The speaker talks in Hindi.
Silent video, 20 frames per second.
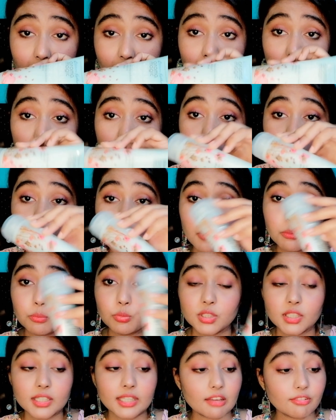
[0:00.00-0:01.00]
का है
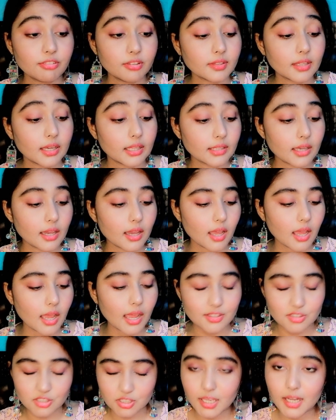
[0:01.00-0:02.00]
मुझे काफ़ी ज़्यादा
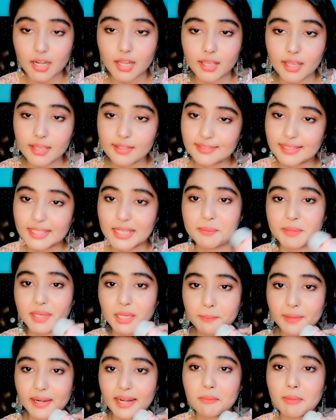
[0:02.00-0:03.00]
अच्छा लगा इसीलिए
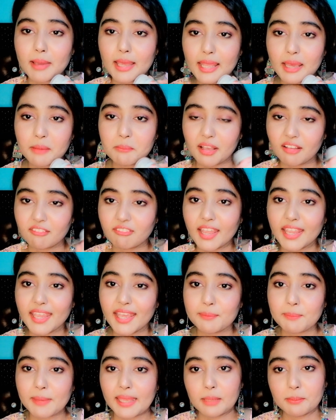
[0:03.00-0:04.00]
मैंने बड़ा वाला
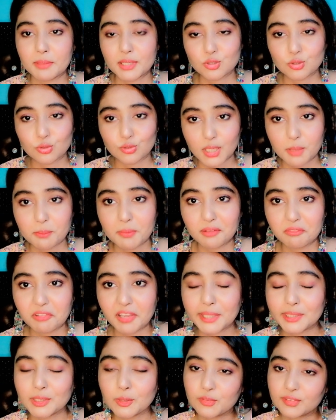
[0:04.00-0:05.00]
मंगवाया पहले मैंने छोटा
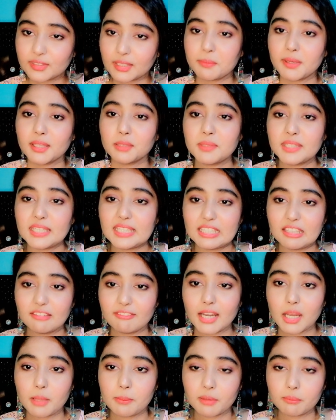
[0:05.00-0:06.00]
मंगवाया था उसके बाद मैंने ये
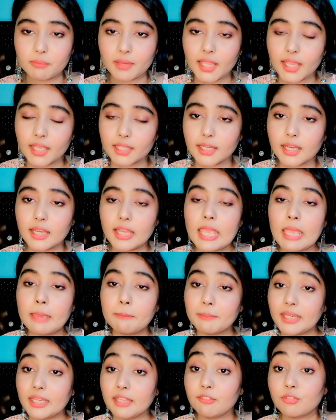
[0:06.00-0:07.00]
वाला मंगवाया था
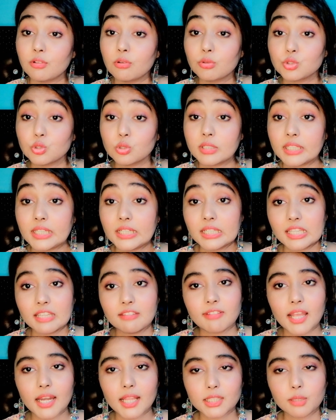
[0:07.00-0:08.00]
मैंने वो जो ग्रीन
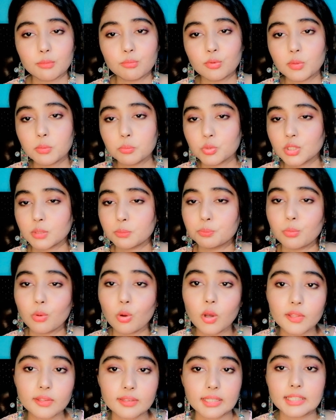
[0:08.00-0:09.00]
टी वाला था वो भी मुझे
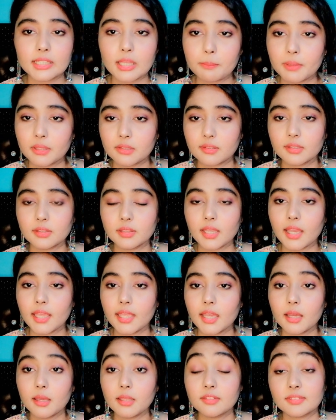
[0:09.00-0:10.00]
बहुत ज़्यादा पसंद
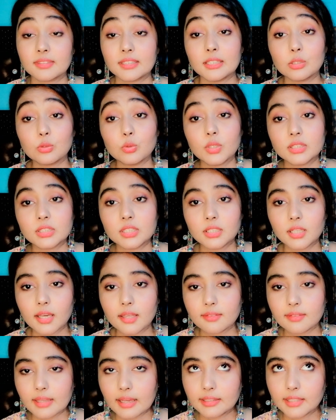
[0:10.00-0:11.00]
आया स्किन को
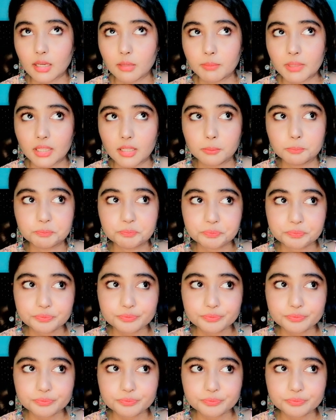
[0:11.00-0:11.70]
इतना ज़्यादा मतलब